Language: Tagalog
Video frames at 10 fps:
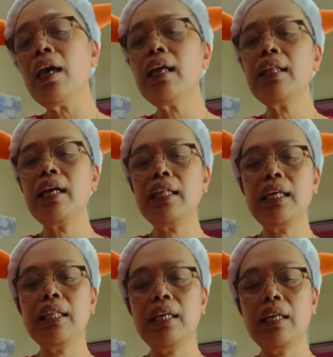And I
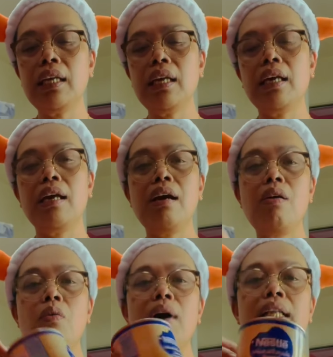need
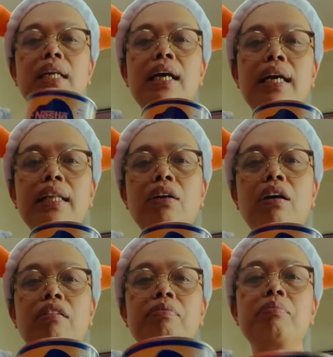1 can
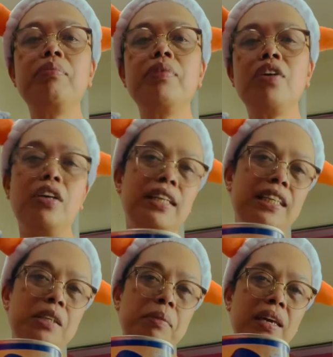of
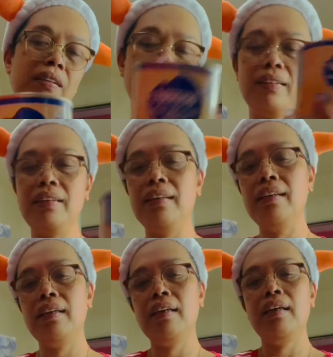condensed milk.
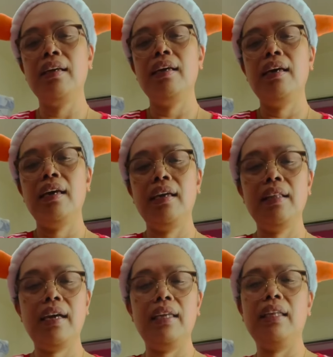And
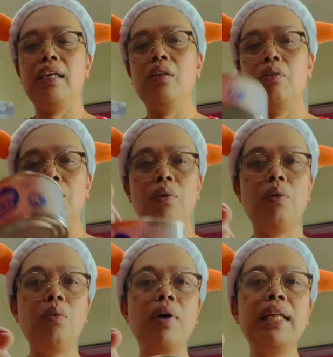I need
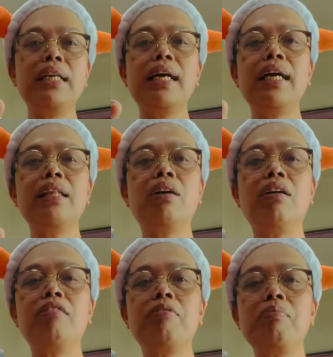1 can
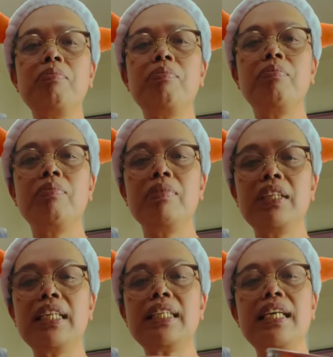of
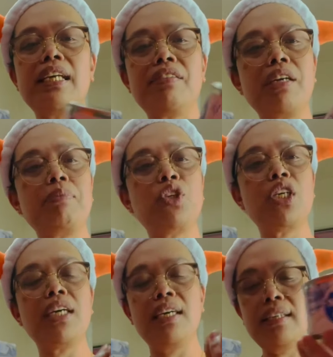Nestle cream
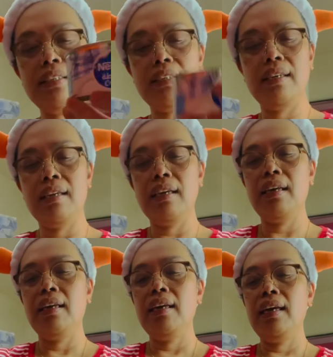cheese
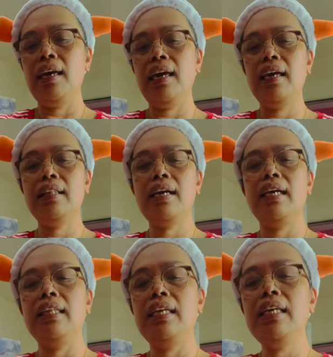and I
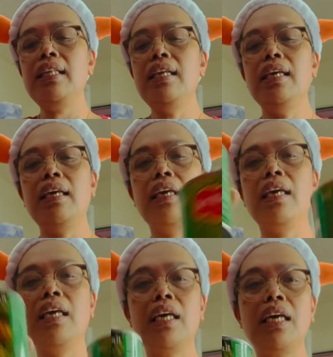need
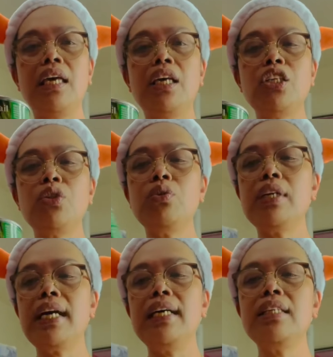two
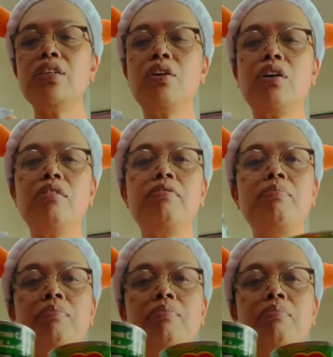cans of